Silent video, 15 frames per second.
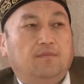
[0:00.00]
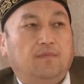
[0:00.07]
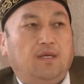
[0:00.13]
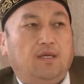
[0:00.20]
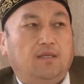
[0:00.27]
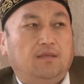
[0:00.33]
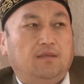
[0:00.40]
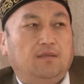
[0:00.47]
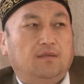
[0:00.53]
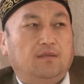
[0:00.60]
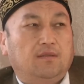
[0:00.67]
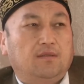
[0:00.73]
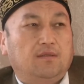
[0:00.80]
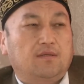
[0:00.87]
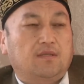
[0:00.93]
Mən
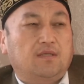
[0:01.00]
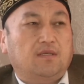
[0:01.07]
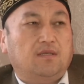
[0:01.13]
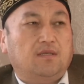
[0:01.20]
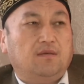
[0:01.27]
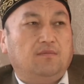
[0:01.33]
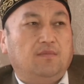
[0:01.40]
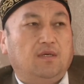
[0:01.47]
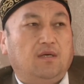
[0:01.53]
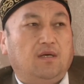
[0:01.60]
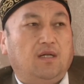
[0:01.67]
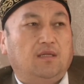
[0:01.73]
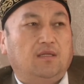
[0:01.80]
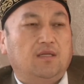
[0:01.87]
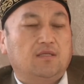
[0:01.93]

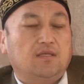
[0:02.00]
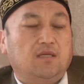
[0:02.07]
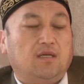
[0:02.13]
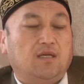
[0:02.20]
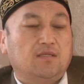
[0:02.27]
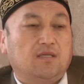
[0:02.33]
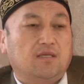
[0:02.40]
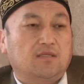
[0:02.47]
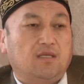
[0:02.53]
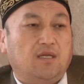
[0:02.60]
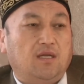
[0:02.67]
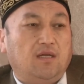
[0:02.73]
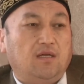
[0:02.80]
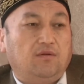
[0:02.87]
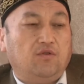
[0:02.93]
2006-cı ildə
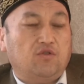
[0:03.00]
Qazaxıstanğa